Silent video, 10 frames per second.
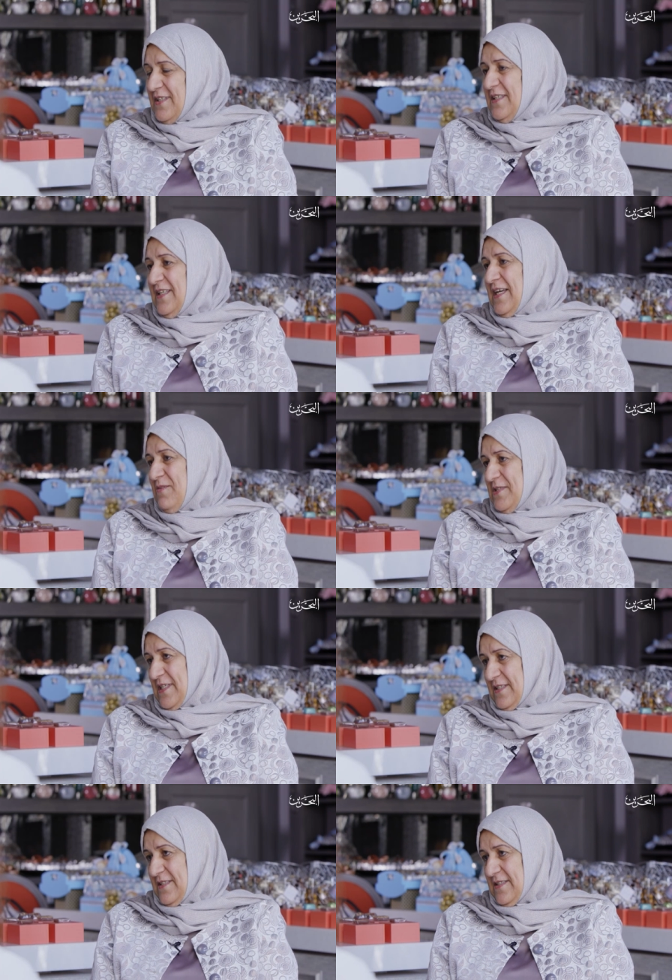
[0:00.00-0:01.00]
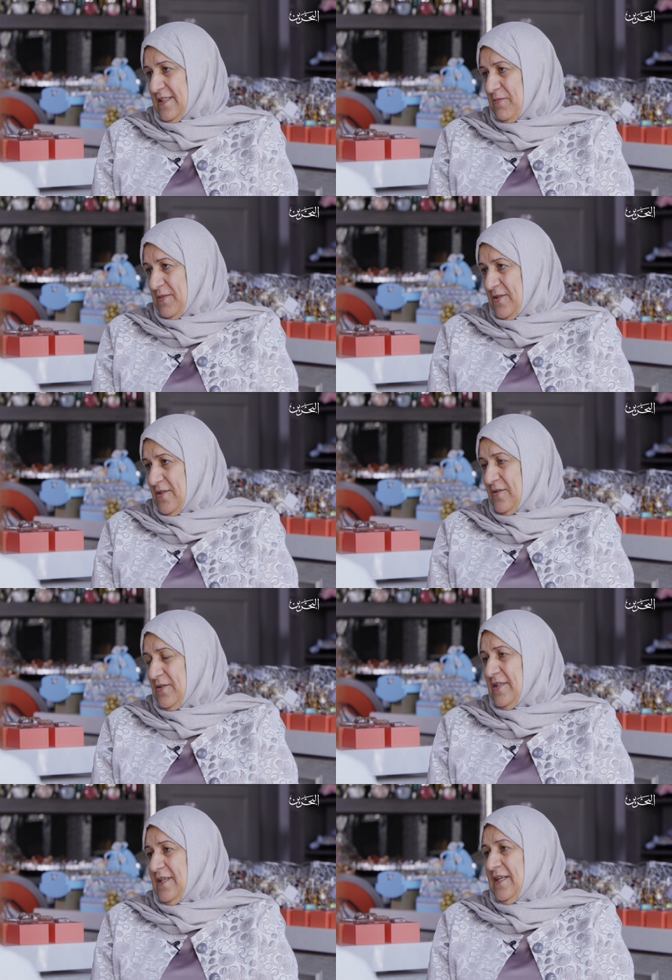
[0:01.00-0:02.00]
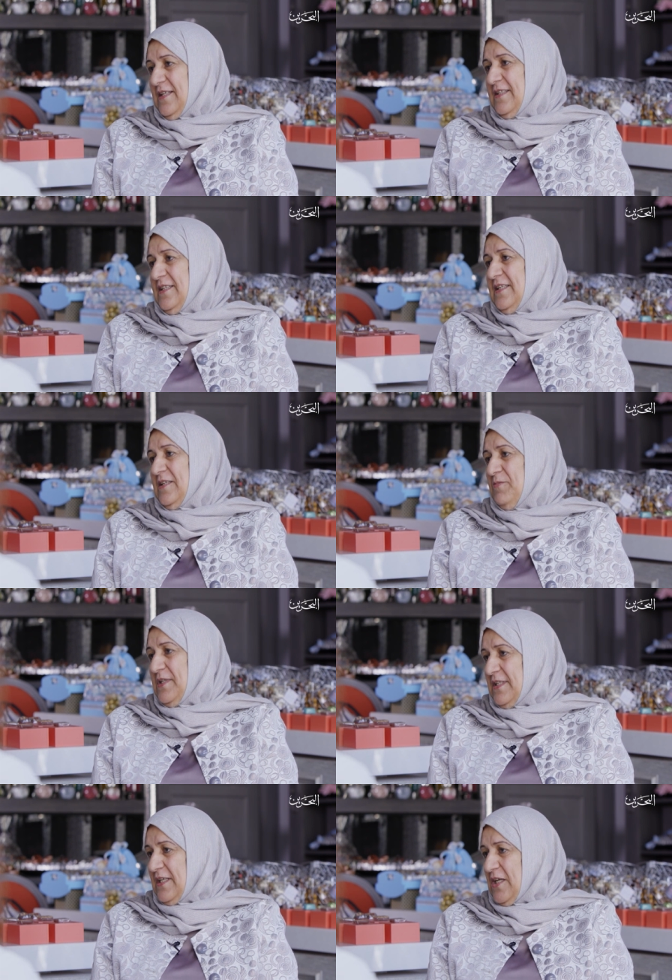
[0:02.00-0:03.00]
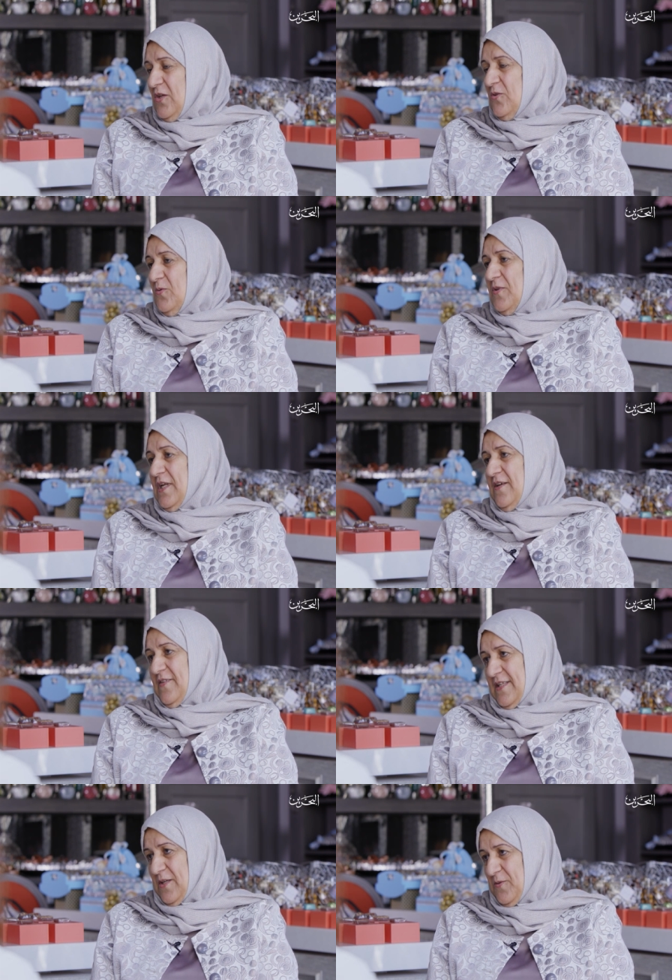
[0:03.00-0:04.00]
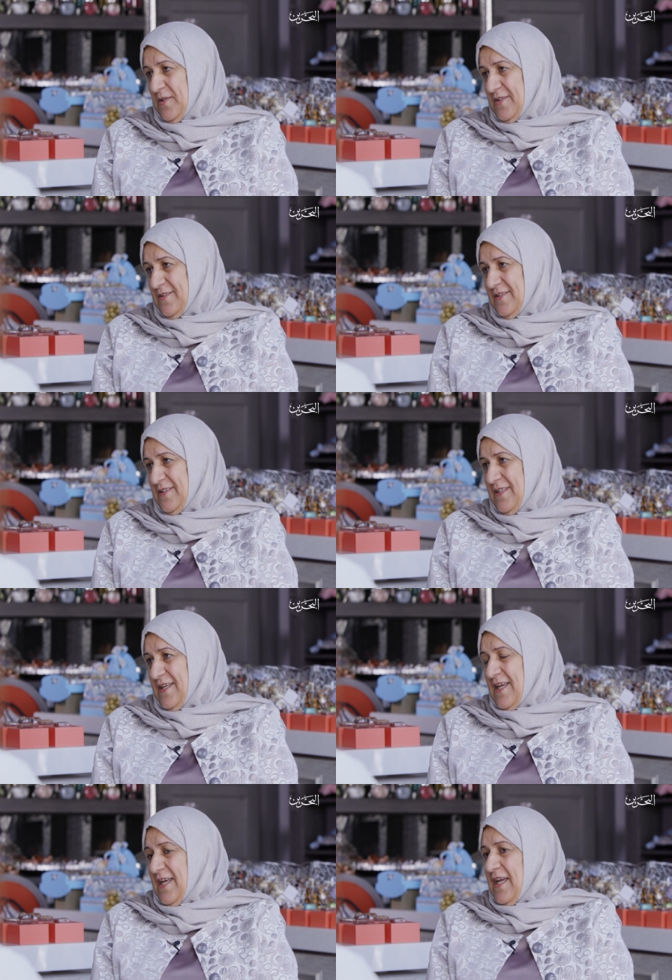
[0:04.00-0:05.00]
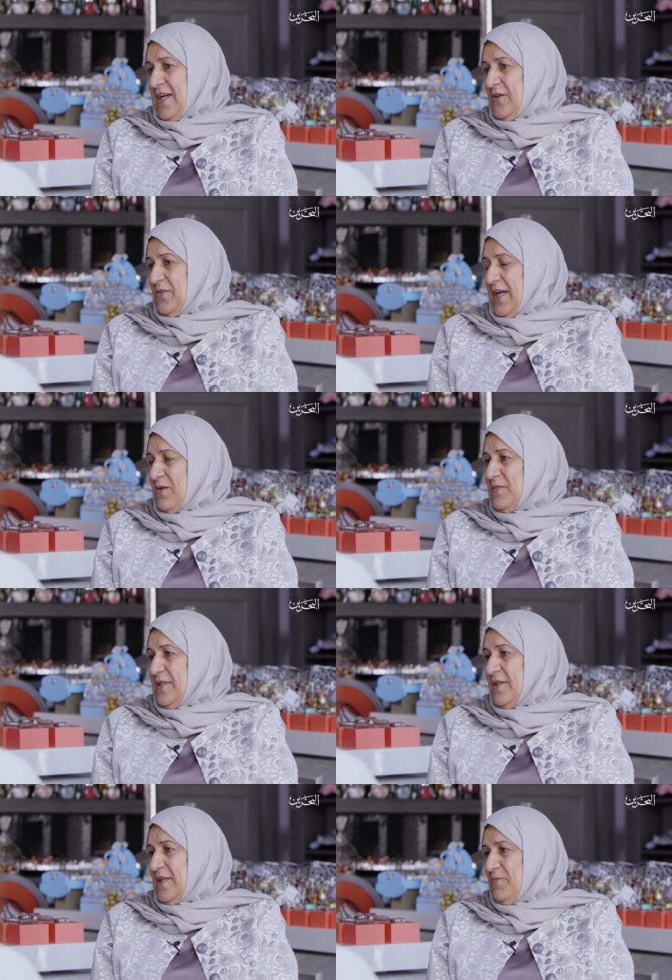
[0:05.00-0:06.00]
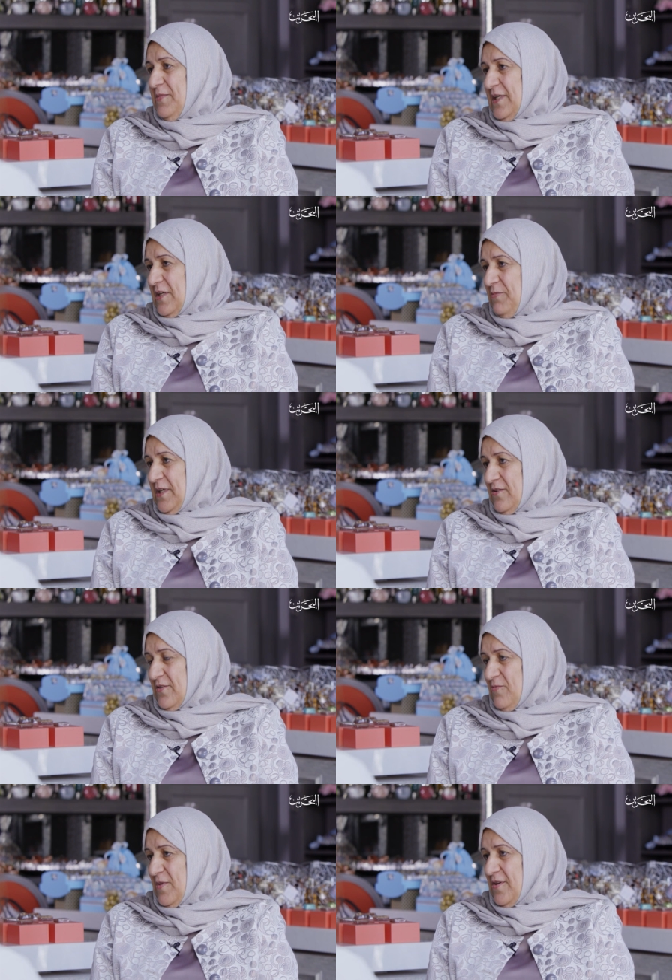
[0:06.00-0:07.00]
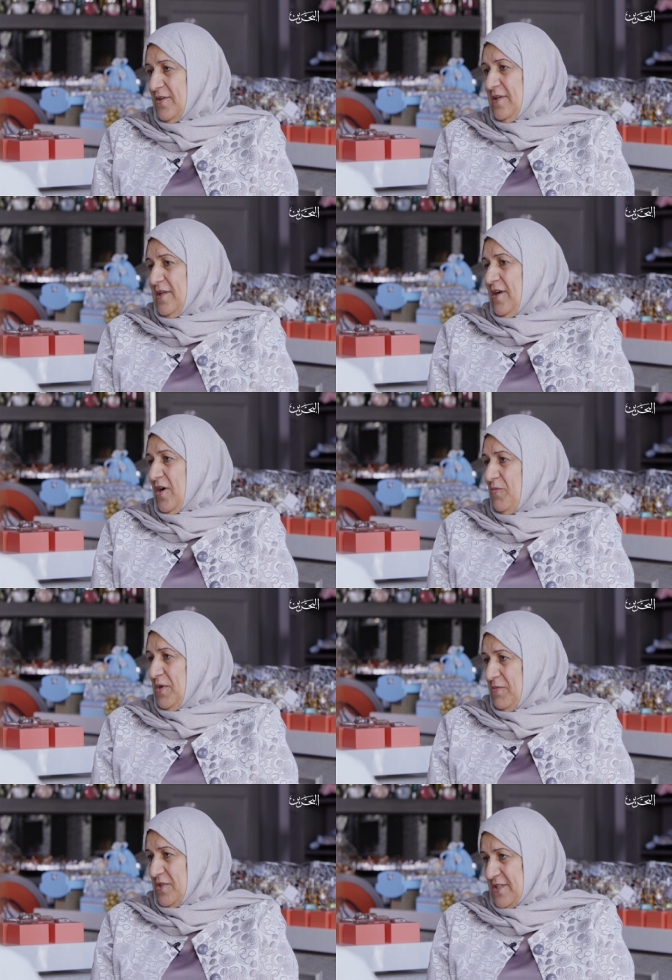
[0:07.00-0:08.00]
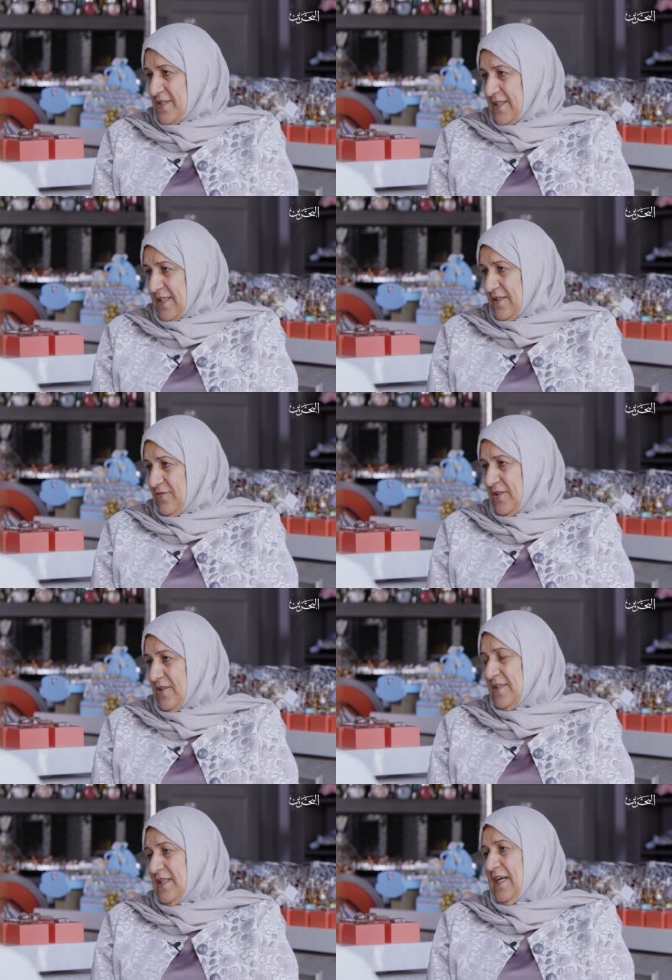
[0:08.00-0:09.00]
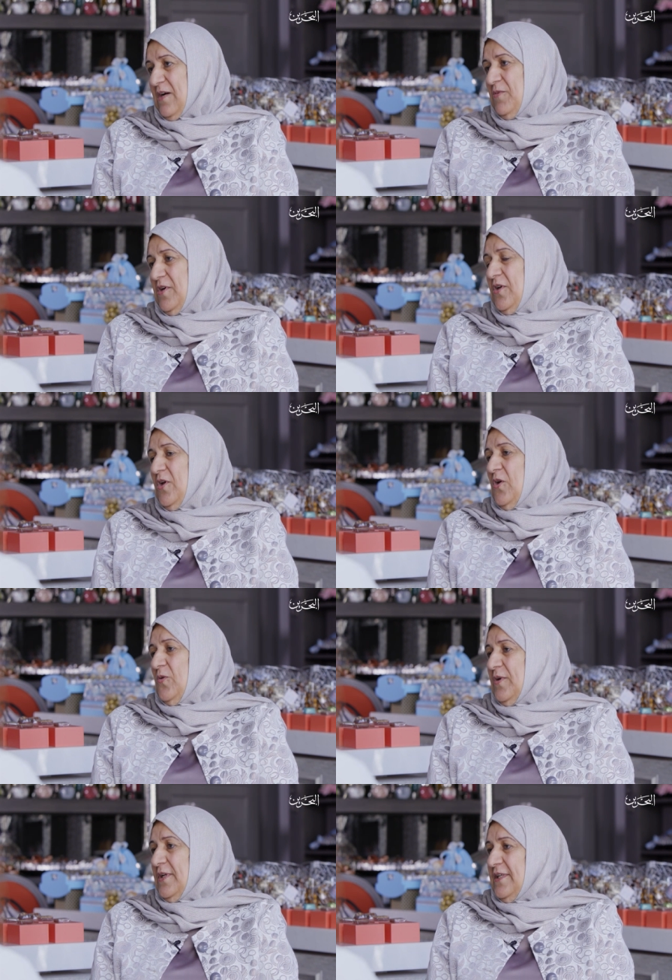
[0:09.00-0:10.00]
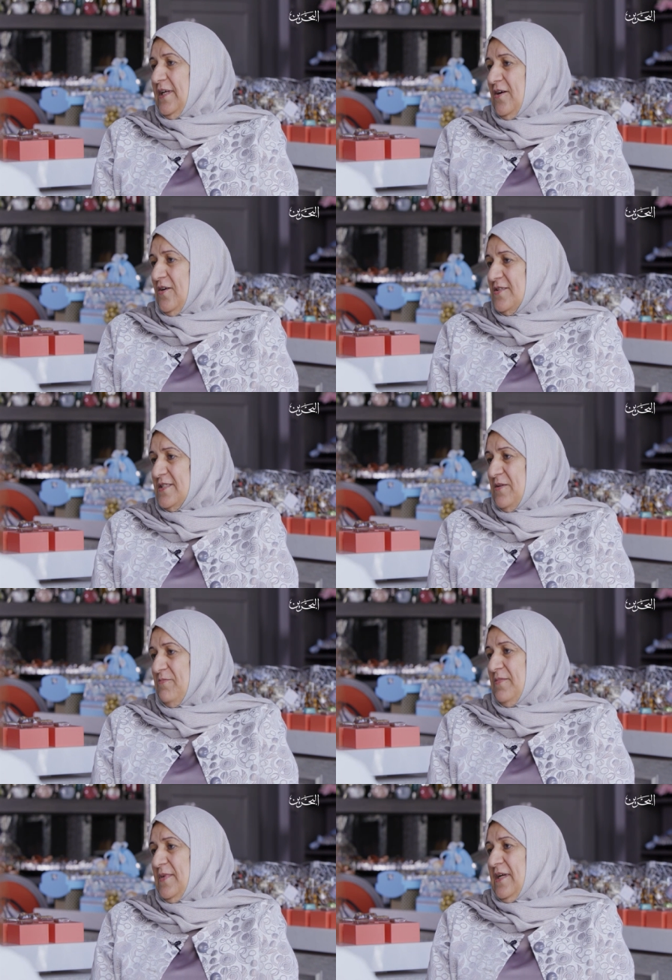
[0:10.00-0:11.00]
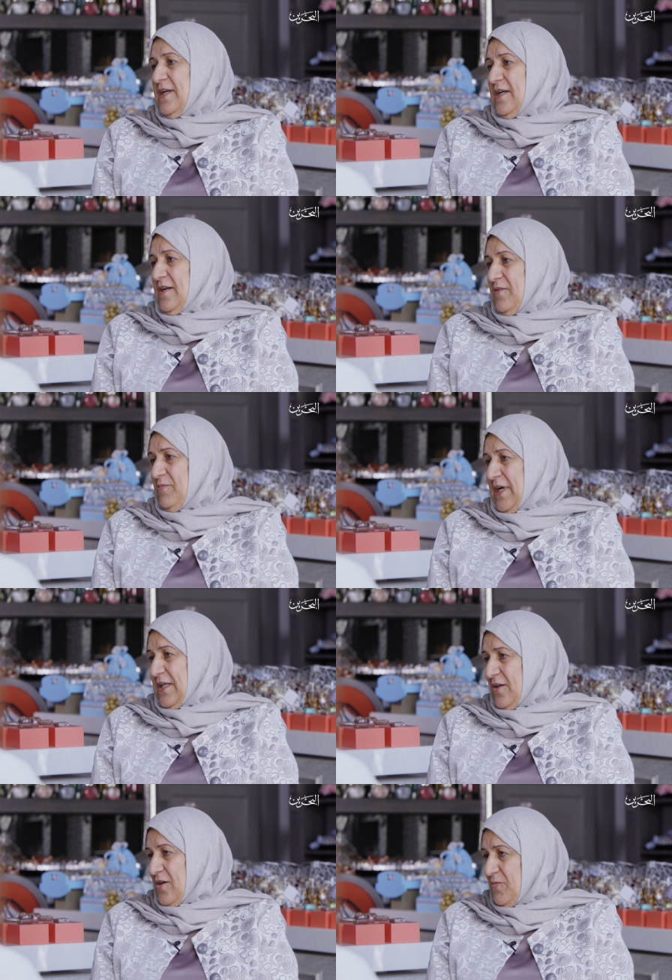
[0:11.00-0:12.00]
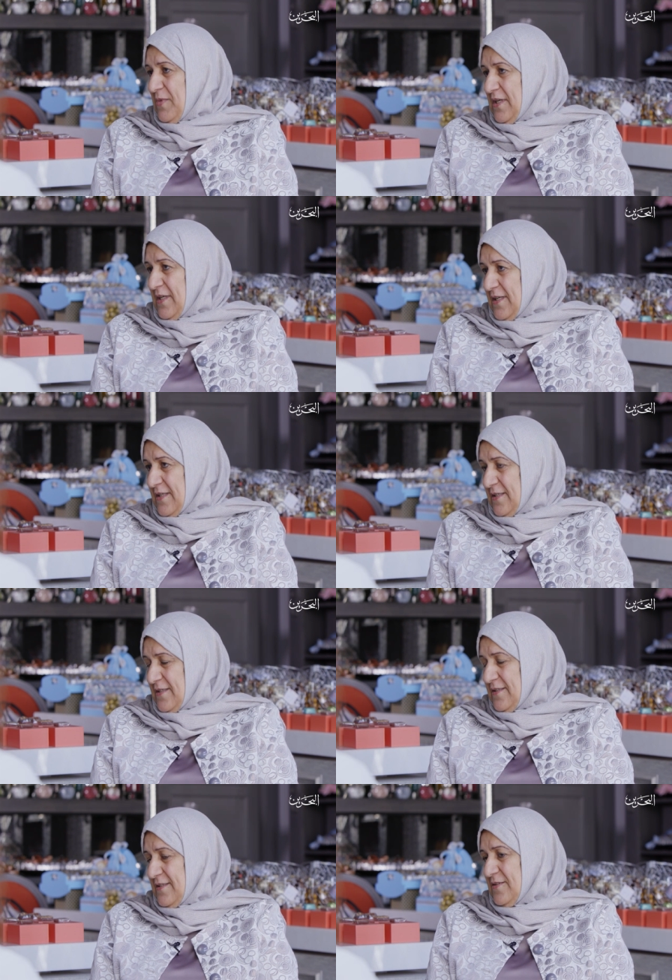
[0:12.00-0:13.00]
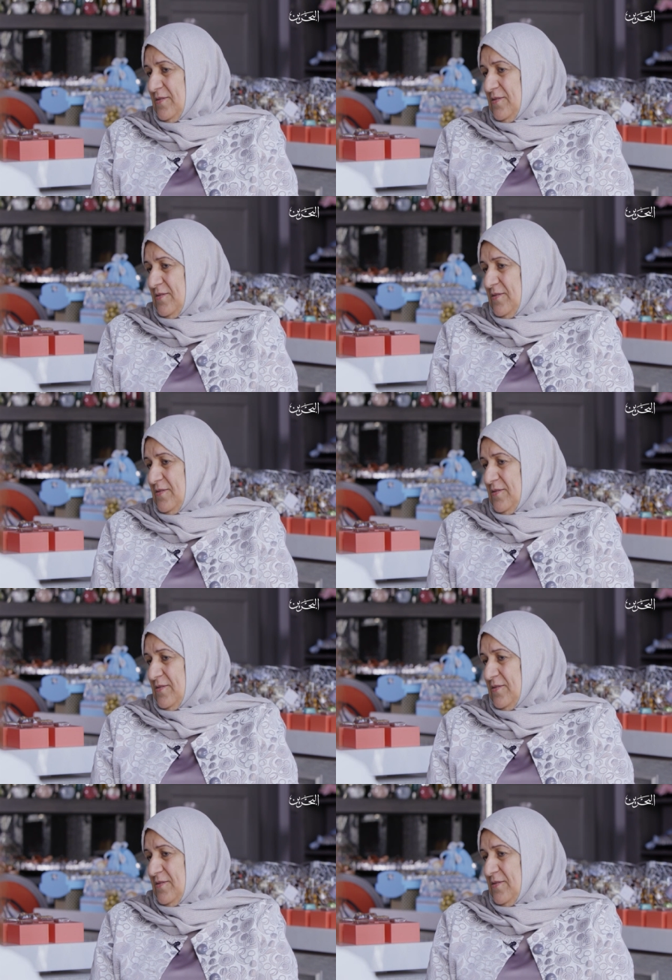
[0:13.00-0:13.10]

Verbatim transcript: عندي خمسة أبناء ما شاء الله عندي بنتين وثلاثة أولاد تبارك الله والحمد لله الابن الكبير عثمان حامل ماجستير بإدارة الأعمال وعندي حازم آه، بعد حامل آه،